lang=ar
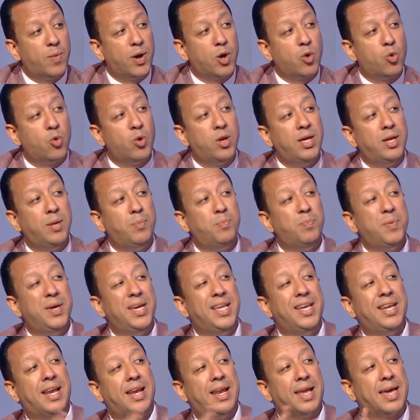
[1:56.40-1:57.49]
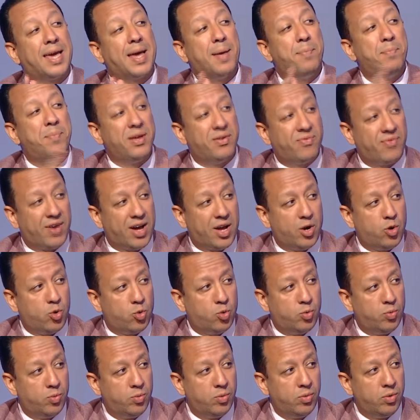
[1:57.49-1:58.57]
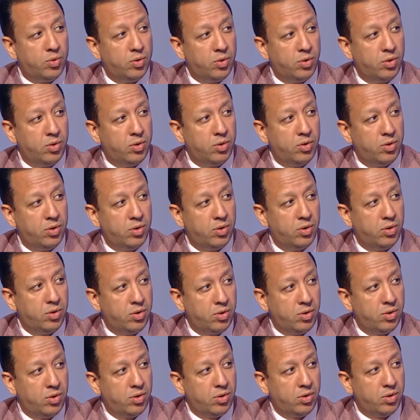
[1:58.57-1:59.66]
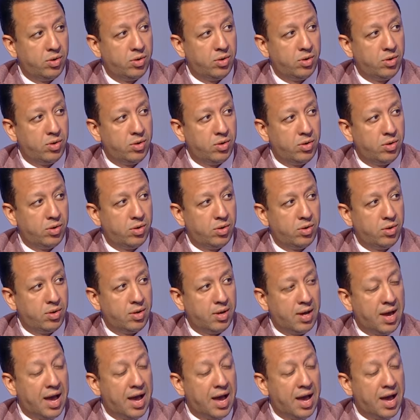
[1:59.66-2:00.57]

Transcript: ومجهولين مين اللي كان بيدفع له اه اه والله